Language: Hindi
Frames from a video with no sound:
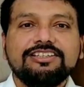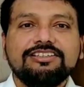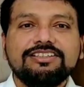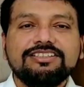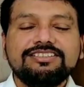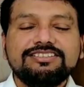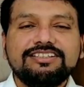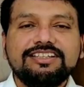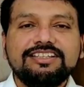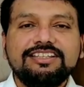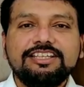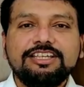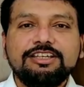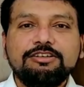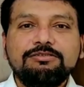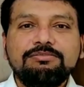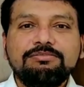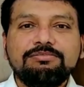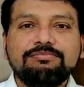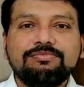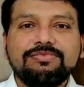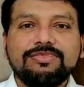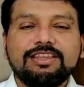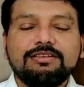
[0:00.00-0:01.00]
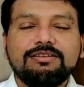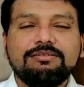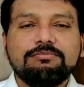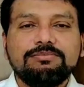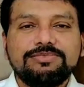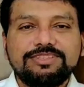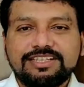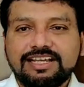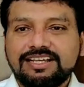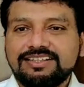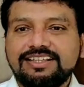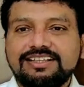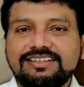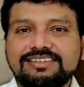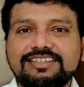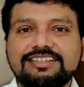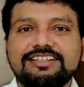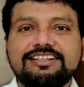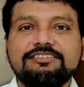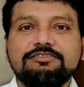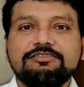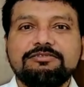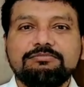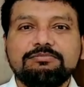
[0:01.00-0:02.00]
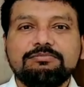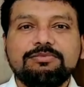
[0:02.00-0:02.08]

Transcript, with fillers: तो इसके लिए ज़्यादातर